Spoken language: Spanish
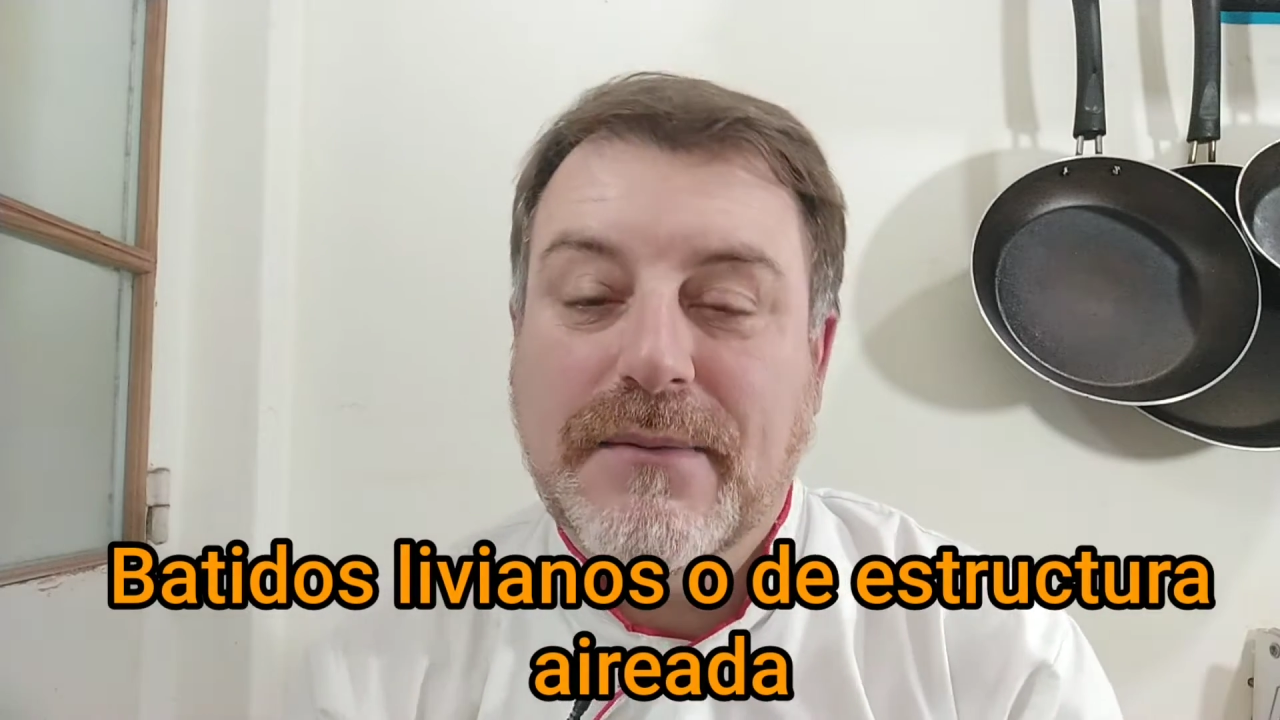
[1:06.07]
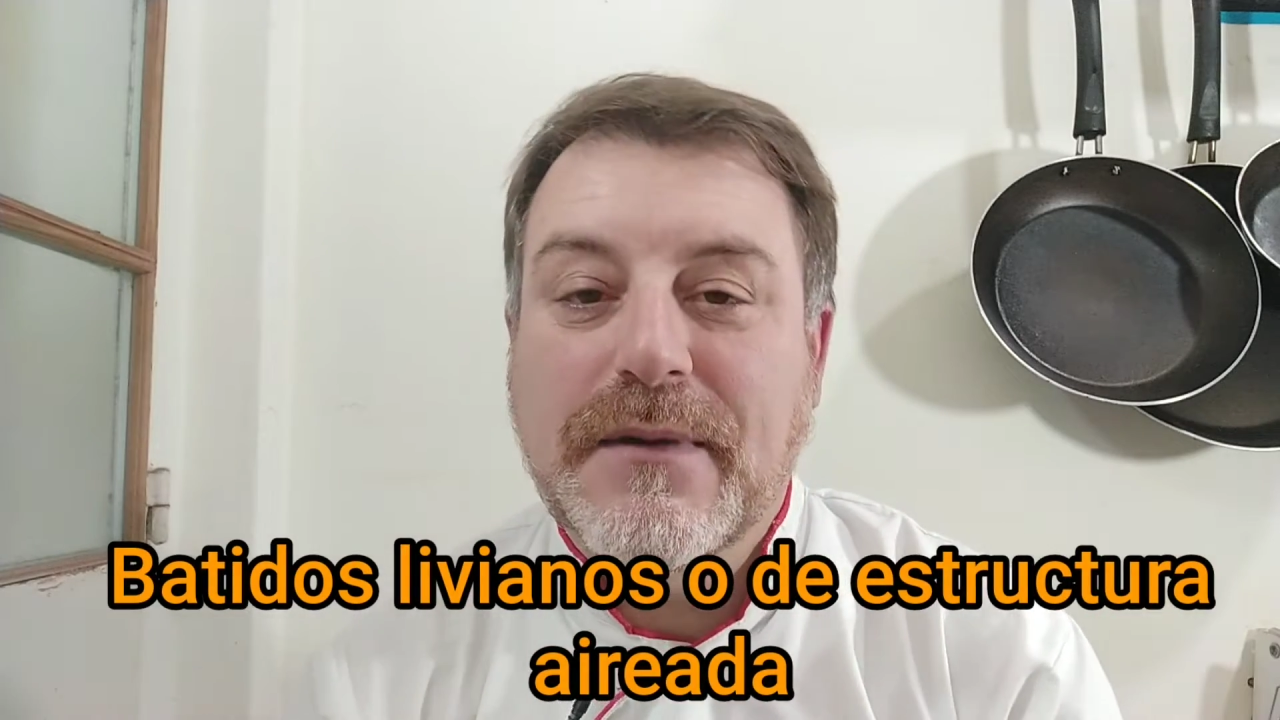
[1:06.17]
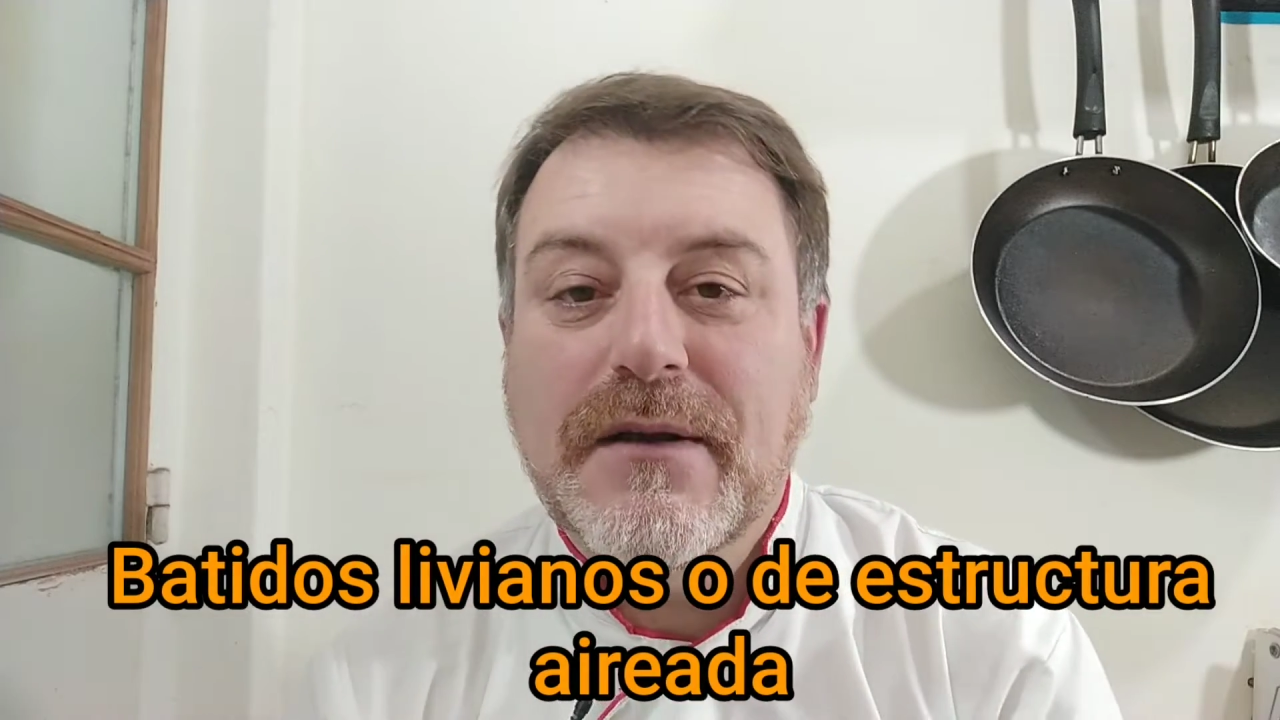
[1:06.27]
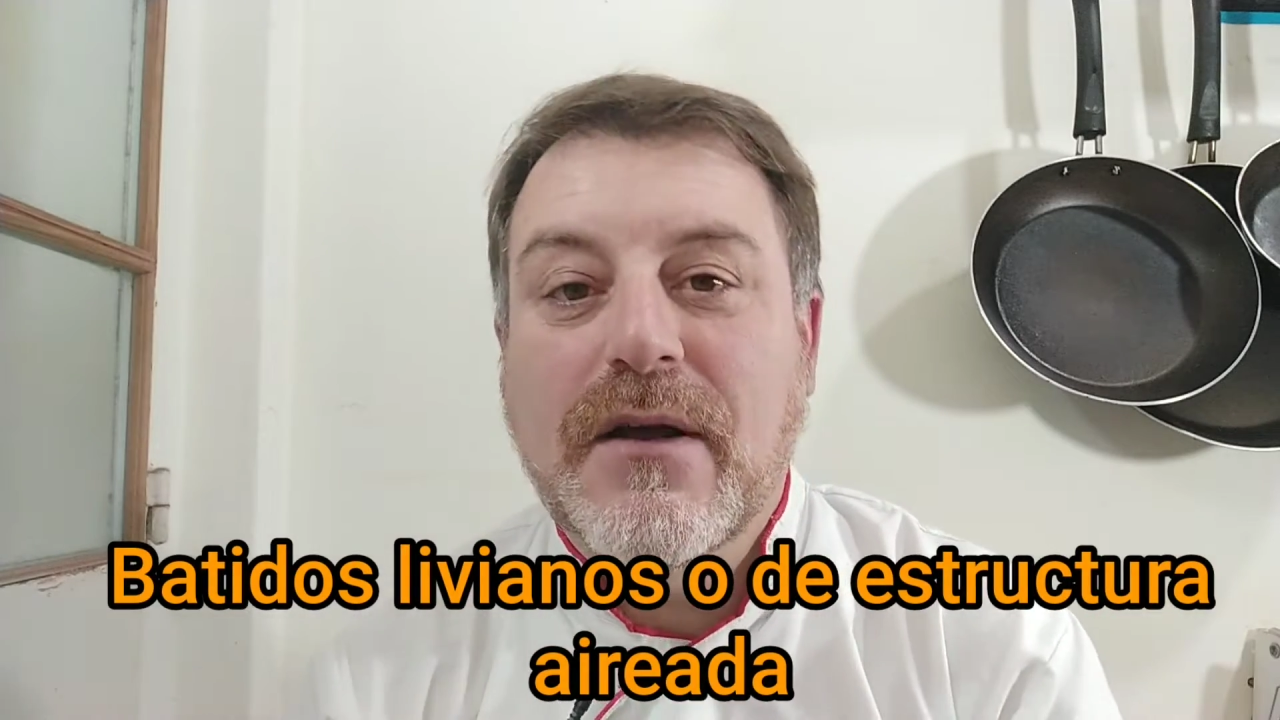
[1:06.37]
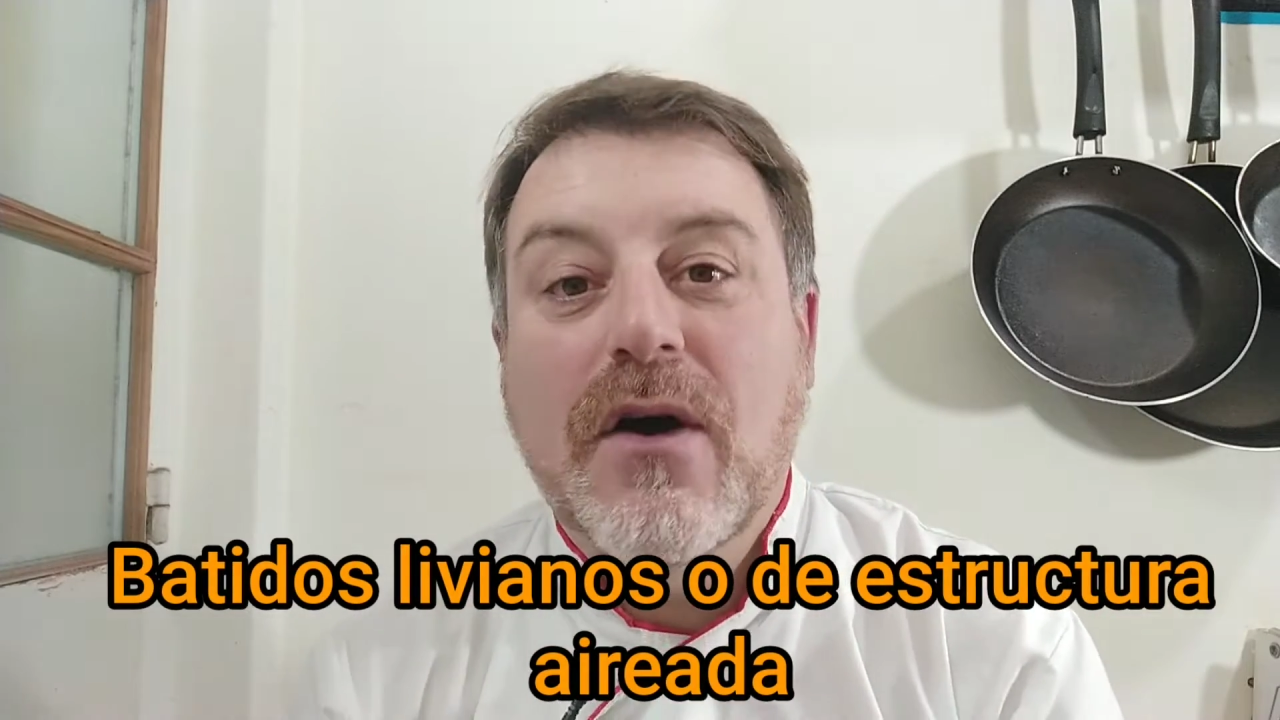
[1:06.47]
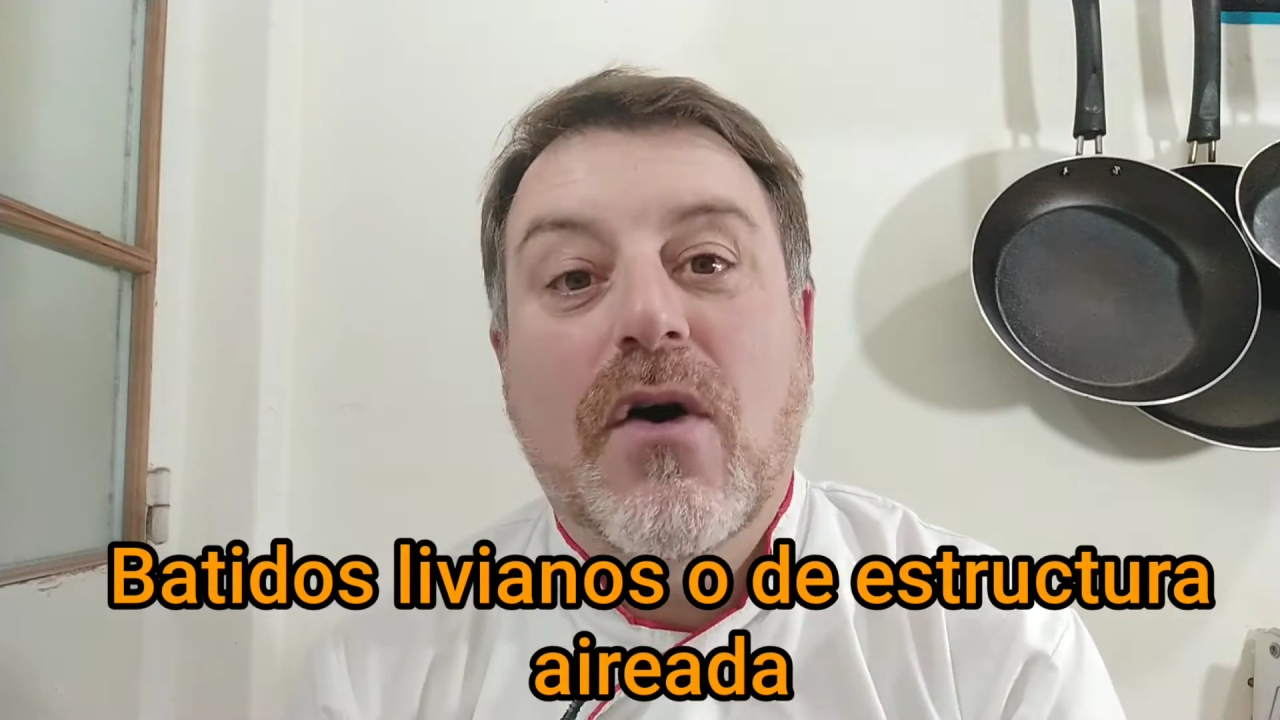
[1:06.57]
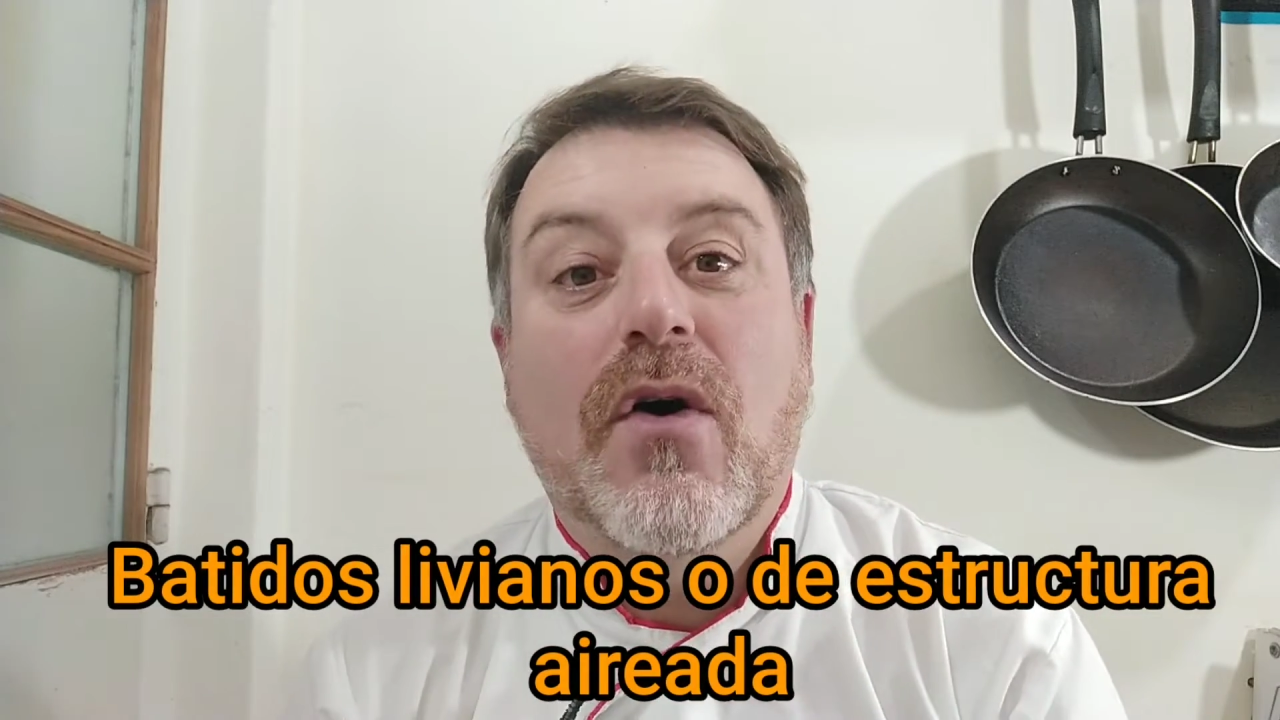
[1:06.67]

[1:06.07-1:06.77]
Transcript: también